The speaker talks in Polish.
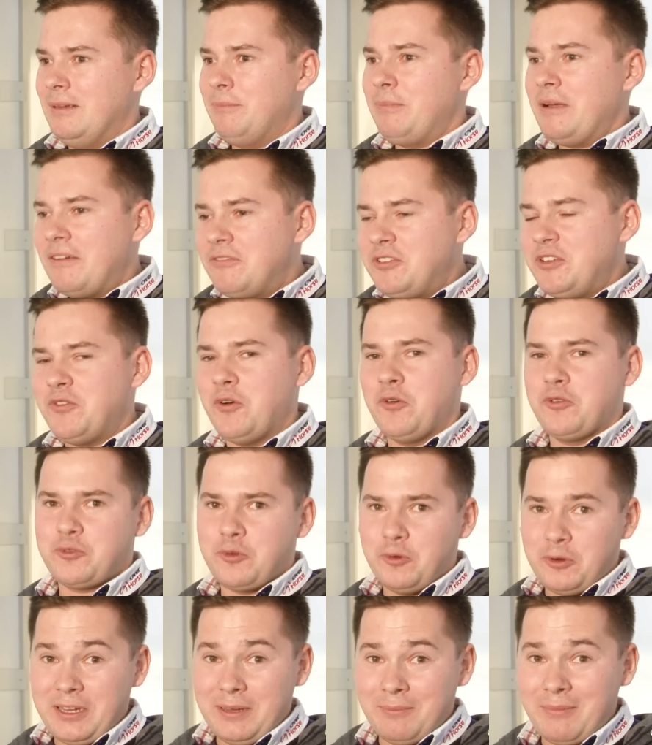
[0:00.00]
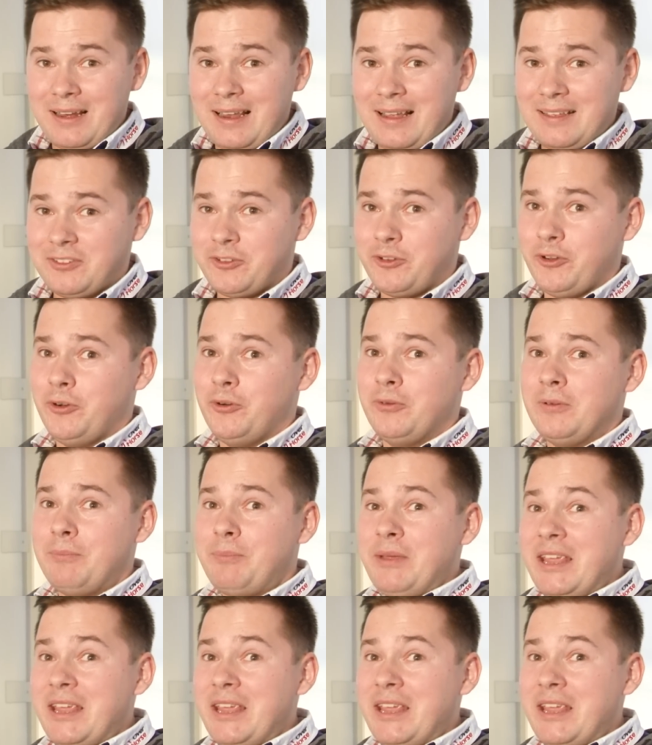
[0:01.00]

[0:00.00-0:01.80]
prawdziwą sól himalajską